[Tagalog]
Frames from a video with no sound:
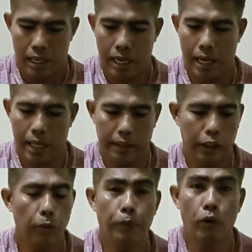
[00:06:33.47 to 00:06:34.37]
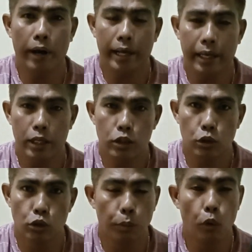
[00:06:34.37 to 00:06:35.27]
At uh, ito po ay
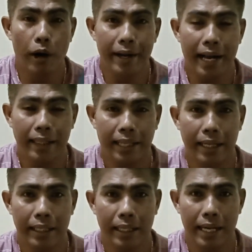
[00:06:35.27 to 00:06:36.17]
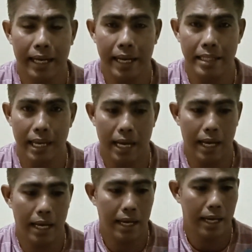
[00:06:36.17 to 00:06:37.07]
susubukan natin ilagay
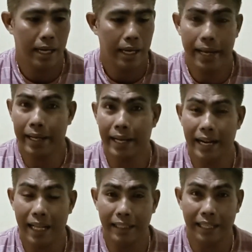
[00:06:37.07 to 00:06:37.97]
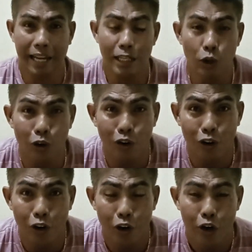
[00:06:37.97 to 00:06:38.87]
sa erga natin. Kaso,
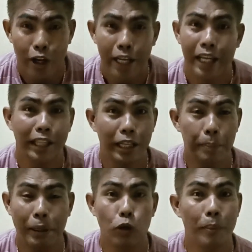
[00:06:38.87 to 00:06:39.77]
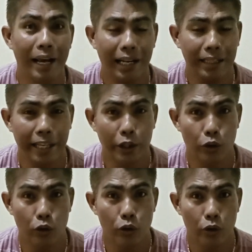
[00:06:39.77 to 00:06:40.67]
hindi pa dumarating
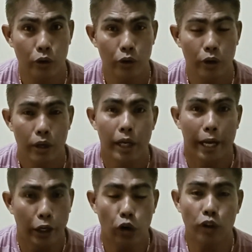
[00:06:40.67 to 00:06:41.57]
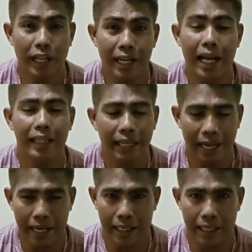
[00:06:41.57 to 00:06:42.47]
yung in-order
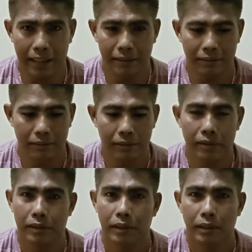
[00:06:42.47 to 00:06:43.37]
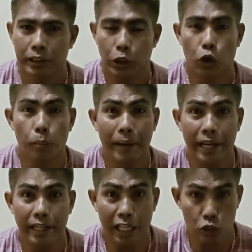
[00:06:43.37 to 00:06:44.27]
nating ergan. Siguro
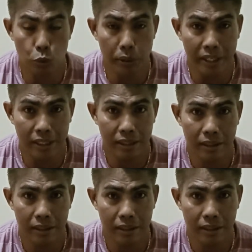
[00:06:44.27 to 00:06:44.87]
by next week,